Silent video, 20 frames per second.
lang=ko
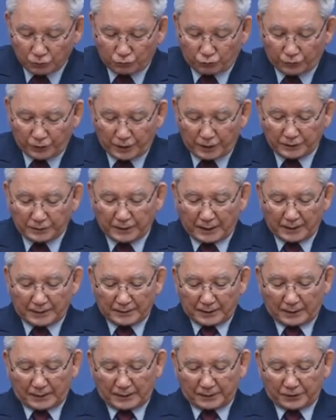주의
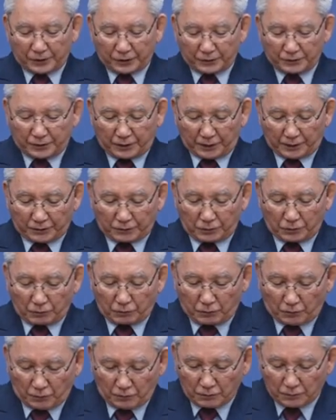사자가 곁에
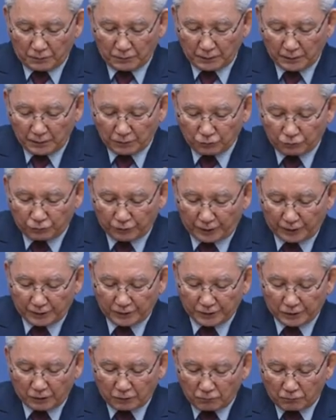서고
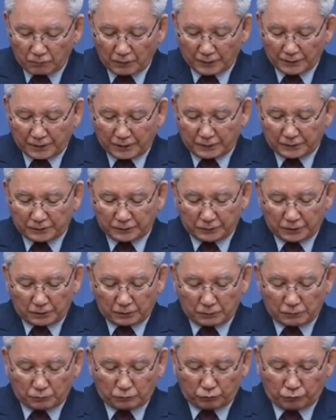주의 영광이
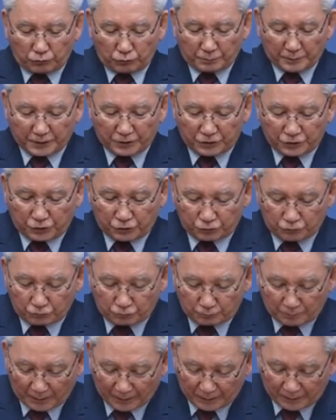그들을
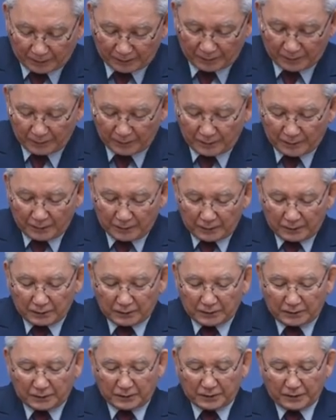두루비치움
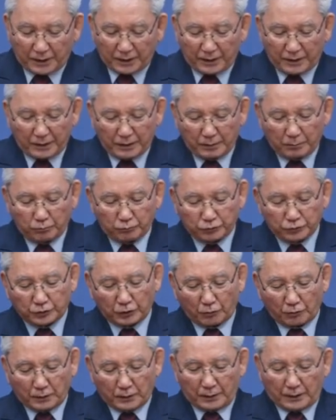크게
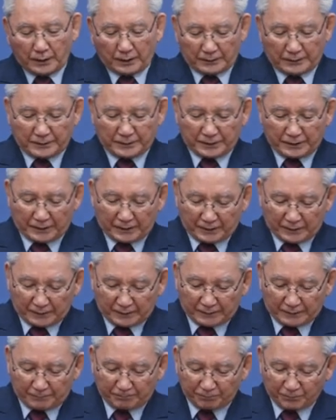
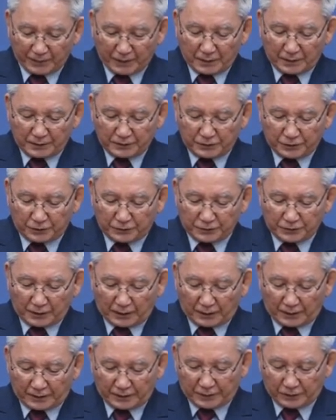무서워하는지라
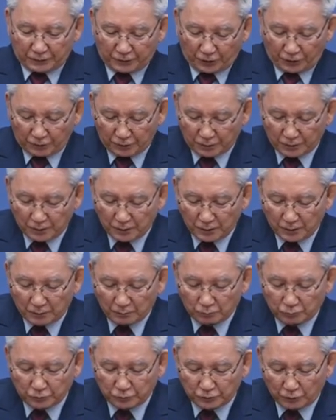천사가 이르되
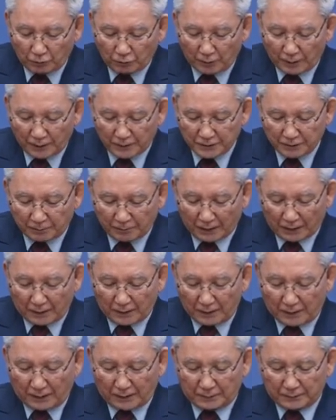무서워하지
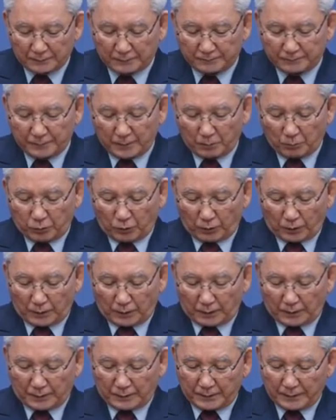말라
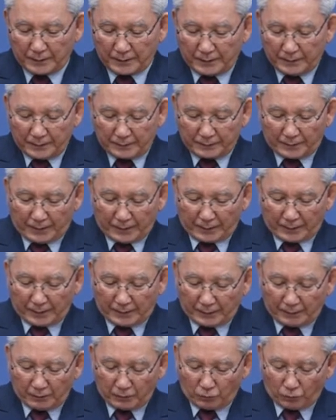보라
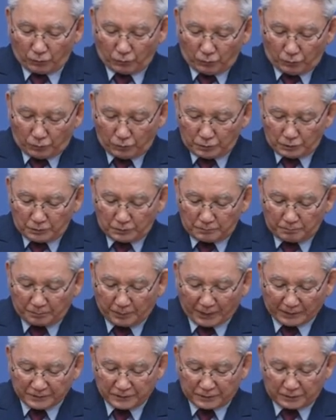내가 온
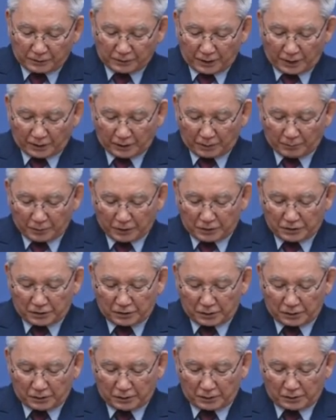백성에게
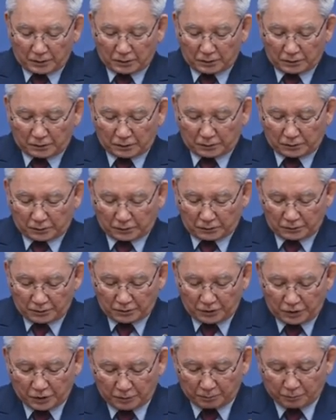미칠
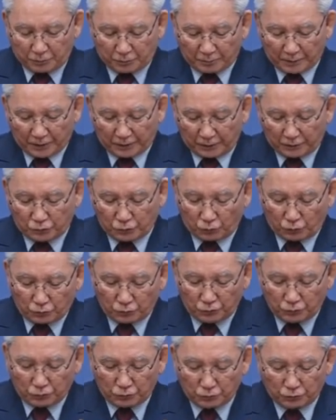큰 기쁨의
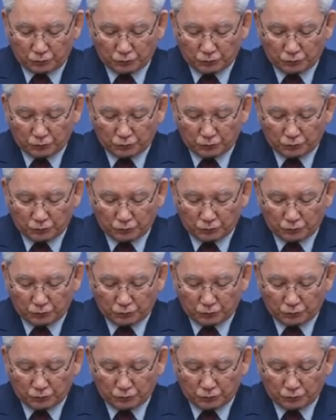좋은